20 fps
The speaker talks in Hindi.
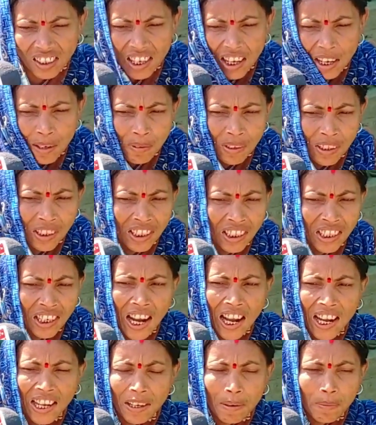कभी
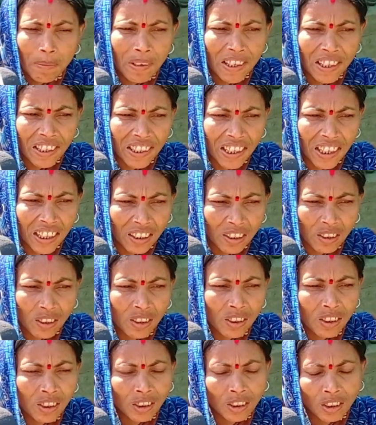आने बैठ गया तो
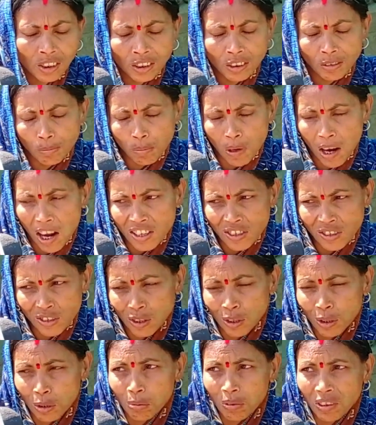पाँच
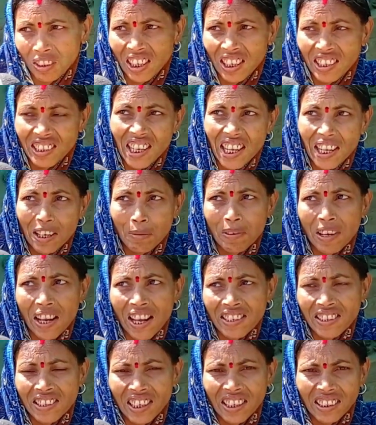सौ भी हज़ार भी
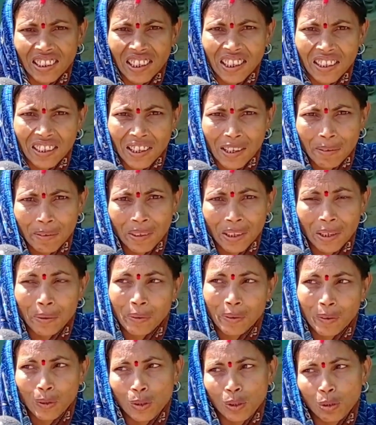आ सकता है और कभी कभी
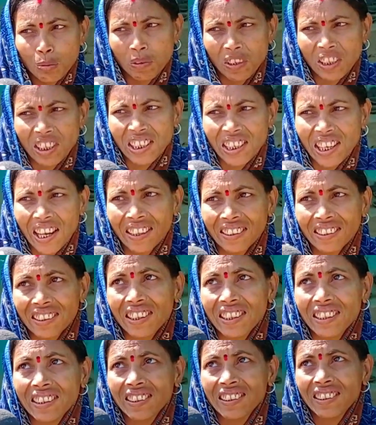कुछ भी नहीं आता